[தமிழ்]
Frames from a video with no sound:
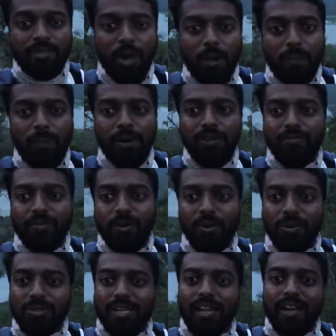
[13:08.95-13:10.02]
ஸ்டாப் பண்ணி
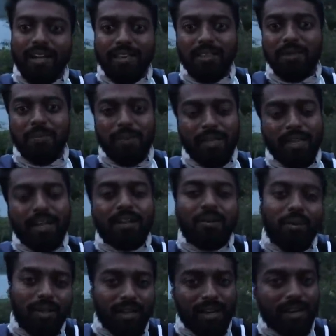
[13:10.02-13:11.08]
ஃபோட்டோஸ்லாம் எடுத்திருப்பீங்க
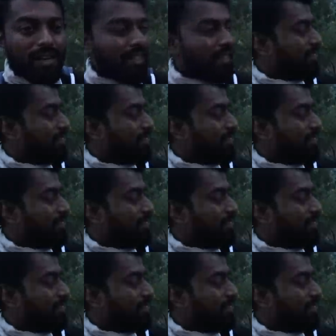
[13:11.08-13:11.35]
கொடைக்கானல்